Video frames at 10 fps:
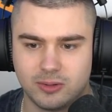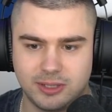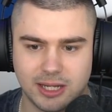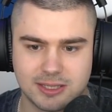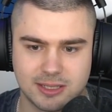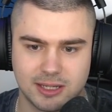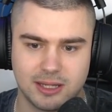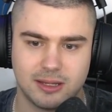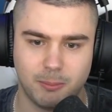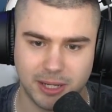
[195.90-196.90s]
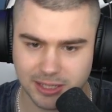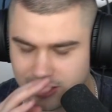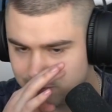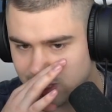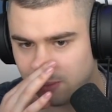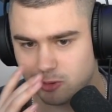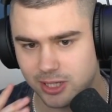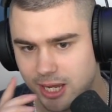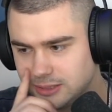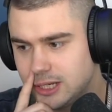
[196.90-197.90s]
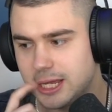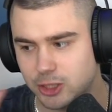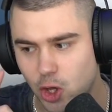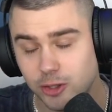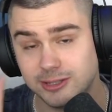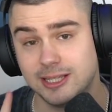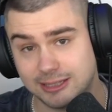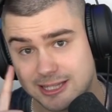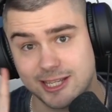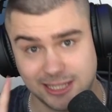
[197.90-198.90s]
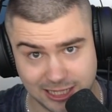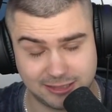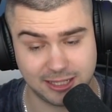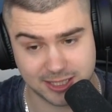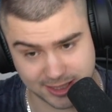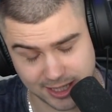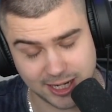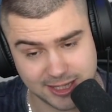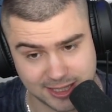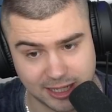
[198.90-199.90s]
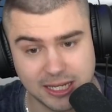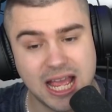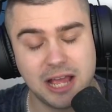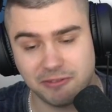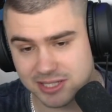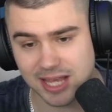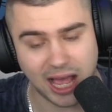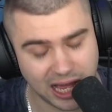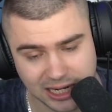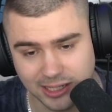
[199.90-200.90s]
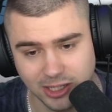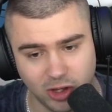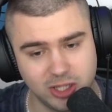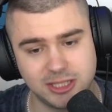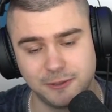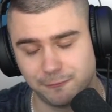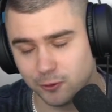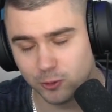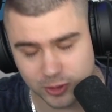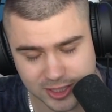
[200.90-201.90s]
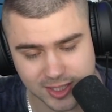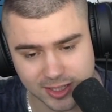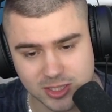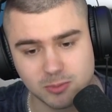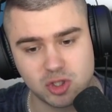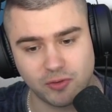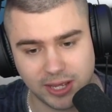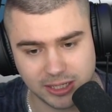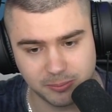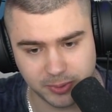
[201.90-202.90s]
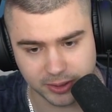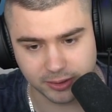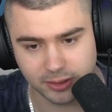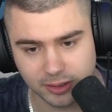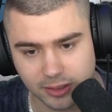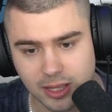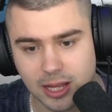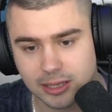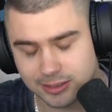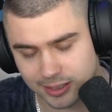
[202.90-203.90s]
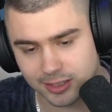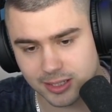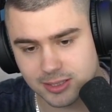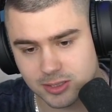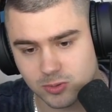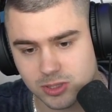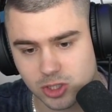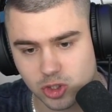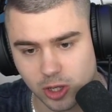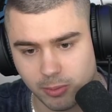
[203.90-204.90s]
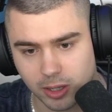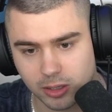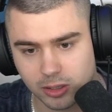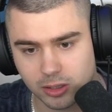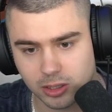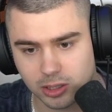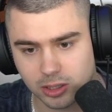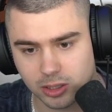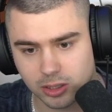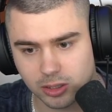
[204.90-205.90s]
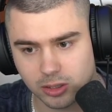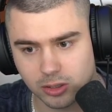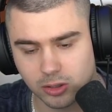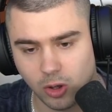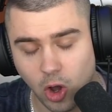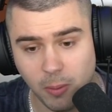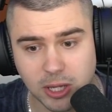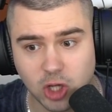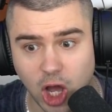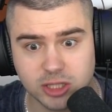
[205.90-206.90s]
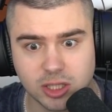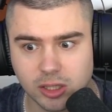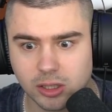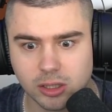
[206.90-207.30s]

Und das, meine lieben Damen und Herren, könnte tatsächlich das Gerät sein, was alle Leute von uns hier zum Schweigen bringt. Denn es ist unzerstörbar. Oh mein Gott!